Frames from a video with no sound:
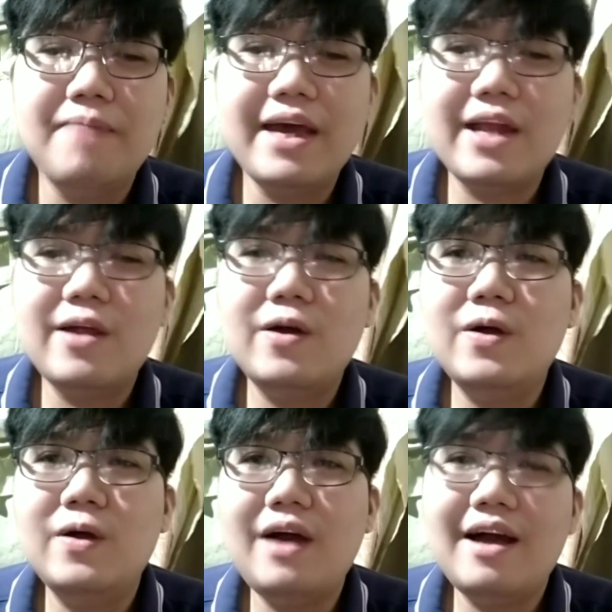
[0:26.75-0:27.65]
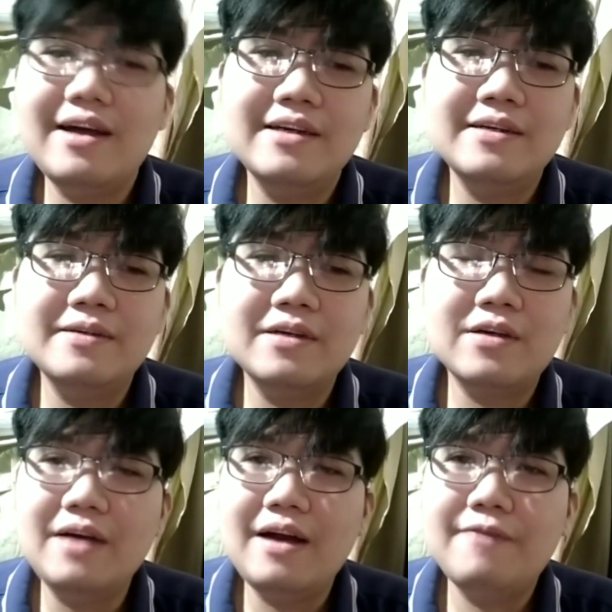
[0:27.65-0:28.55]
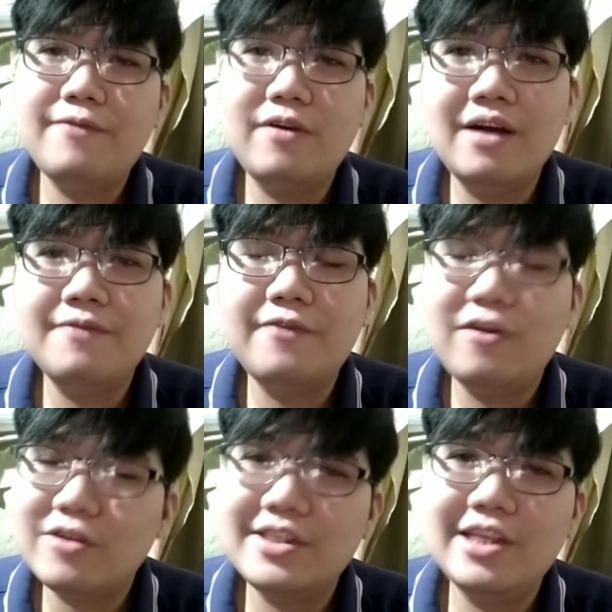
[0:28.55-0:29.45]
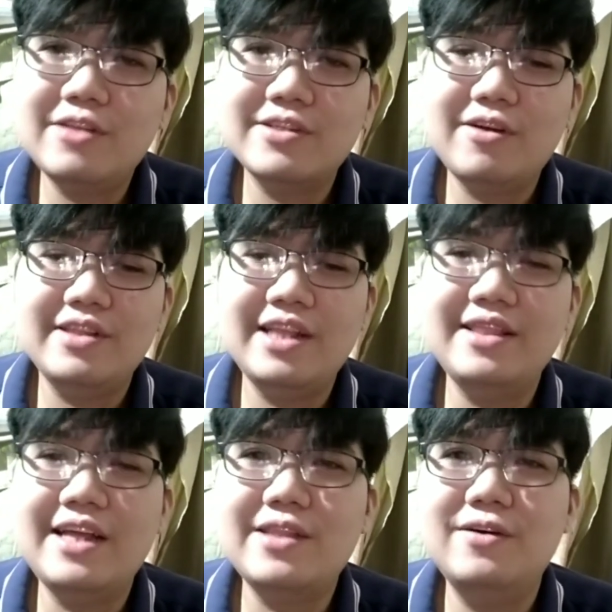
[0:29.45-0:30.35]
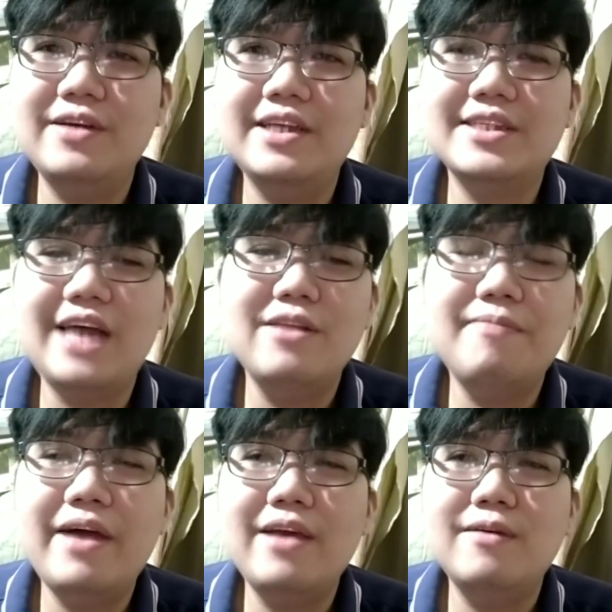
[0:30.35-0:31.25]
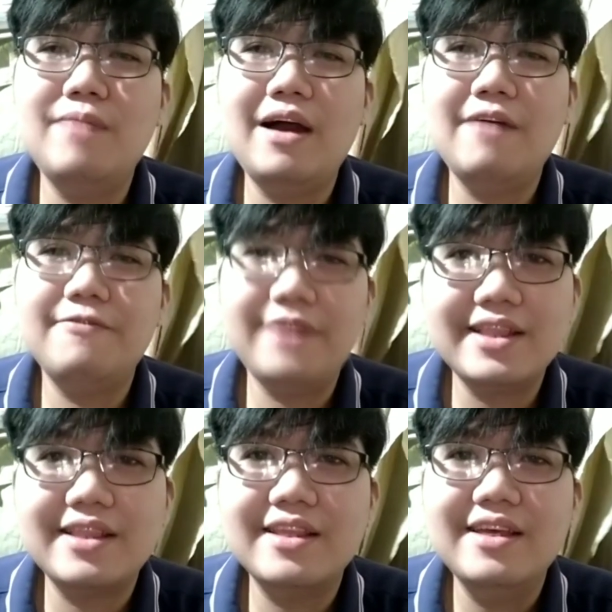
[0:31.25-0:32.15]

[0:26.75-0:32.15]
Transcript: Pero ang ang fo- ang focus dito sa content na to is ano ba yung mga fit